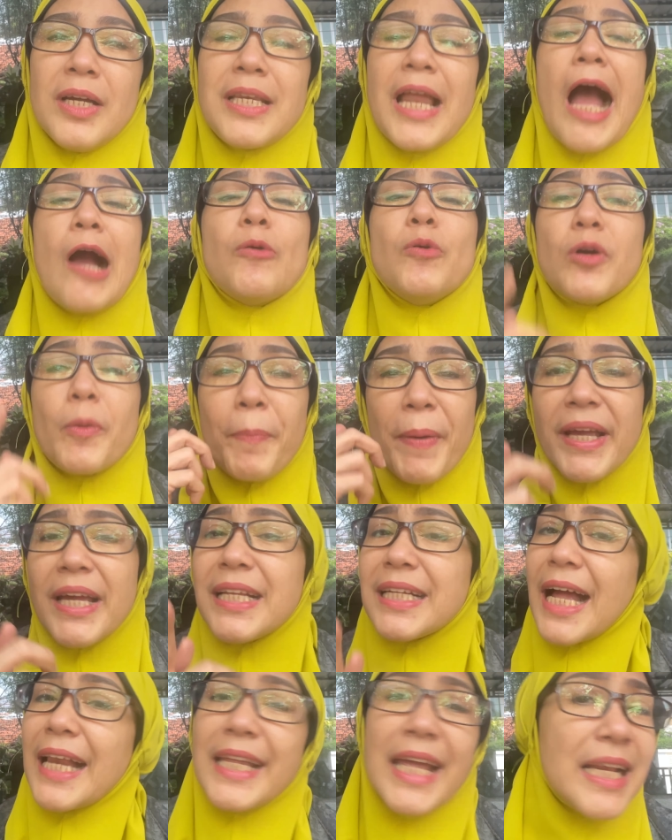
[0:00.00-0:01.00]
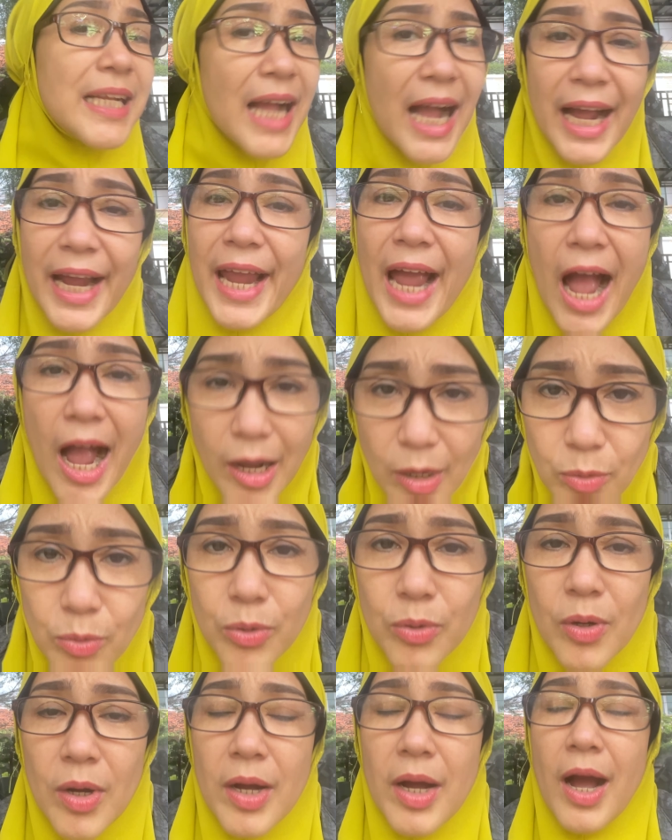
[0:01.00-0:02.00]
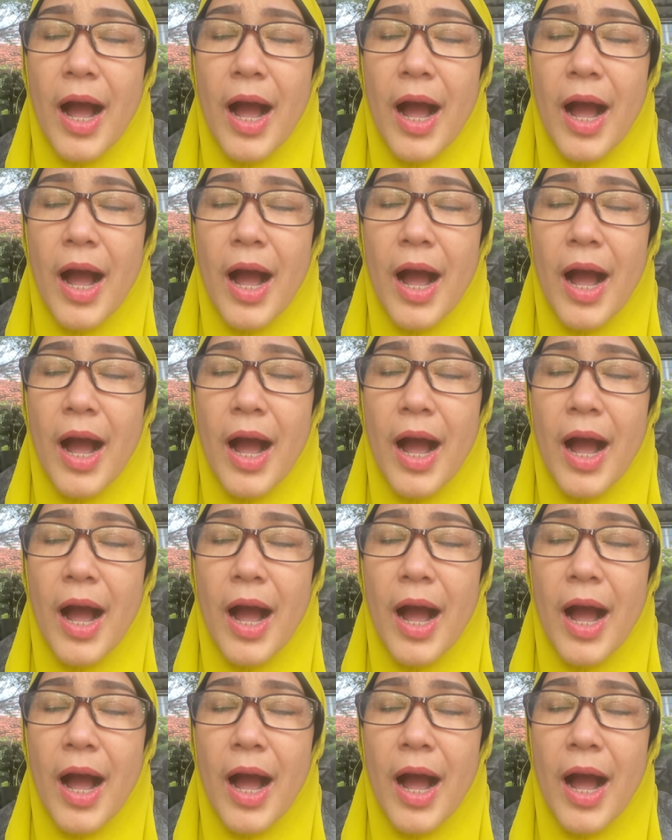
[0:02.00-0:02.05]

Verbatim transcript: nah aku kepengen kalian nggak kayak aku